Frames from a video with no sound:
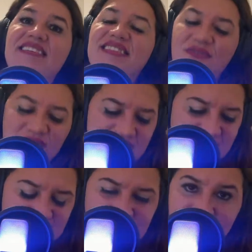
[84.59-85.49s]
Então,
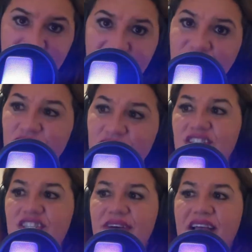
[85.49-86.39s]
nesse vídeo, a
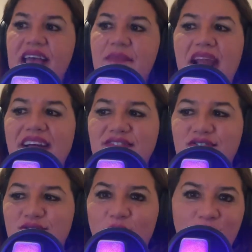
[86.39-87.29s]
gente vai quebrar
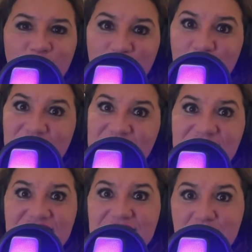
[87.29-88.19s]
todos
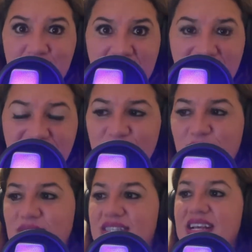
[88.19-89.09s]
esses
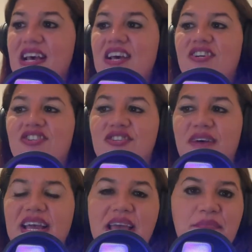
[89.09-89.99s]
mitos, a gente
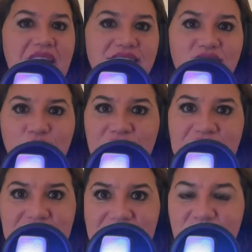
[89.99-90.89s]
vai quebrar
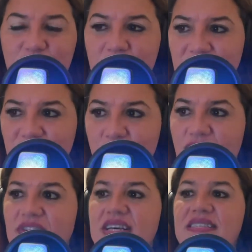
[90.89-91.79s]
todas essas suas
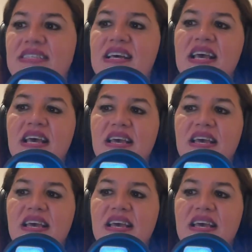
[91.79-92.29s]
dúvidas